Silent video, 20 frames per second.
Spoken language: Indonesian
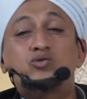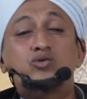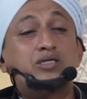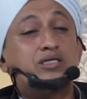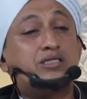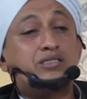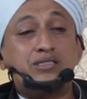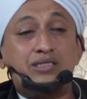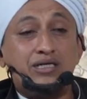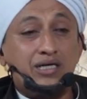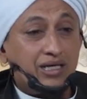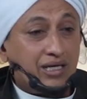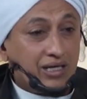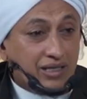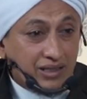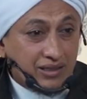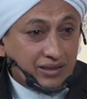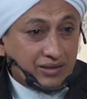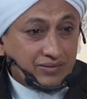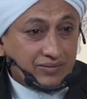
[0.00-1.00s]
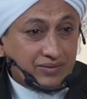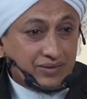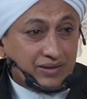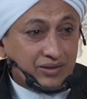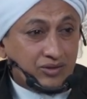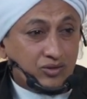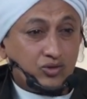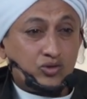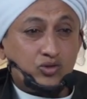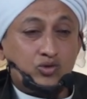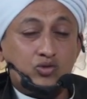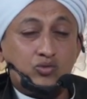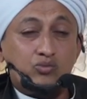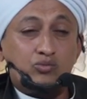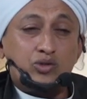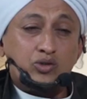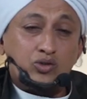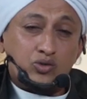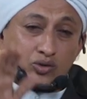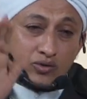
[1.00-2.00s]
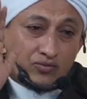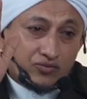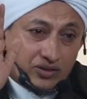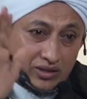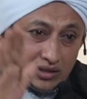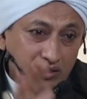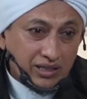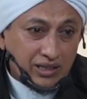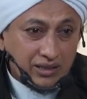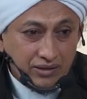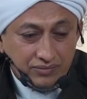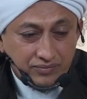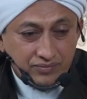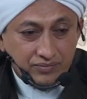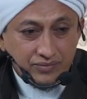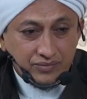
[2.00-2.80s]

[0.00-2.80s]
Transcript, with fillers: sulit sekarang untuk menutup fitnah